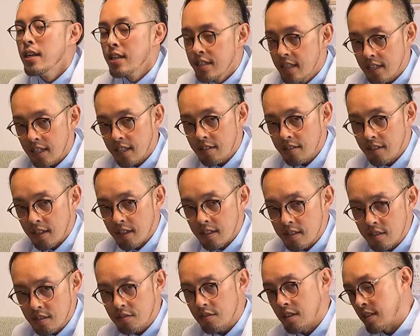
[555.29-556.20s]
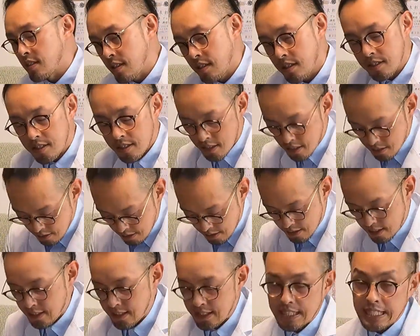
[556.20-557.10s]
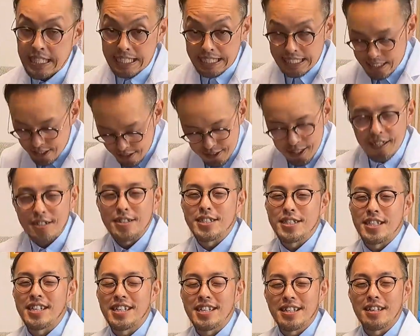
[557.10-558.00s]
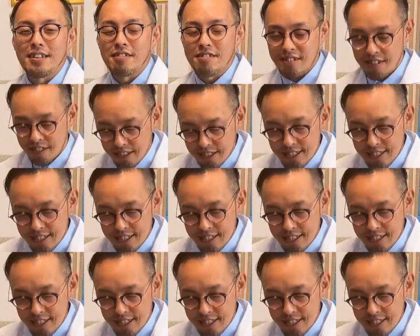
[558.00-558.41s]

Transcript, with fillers: できるだけ事故は少なくして少なくしていきないの、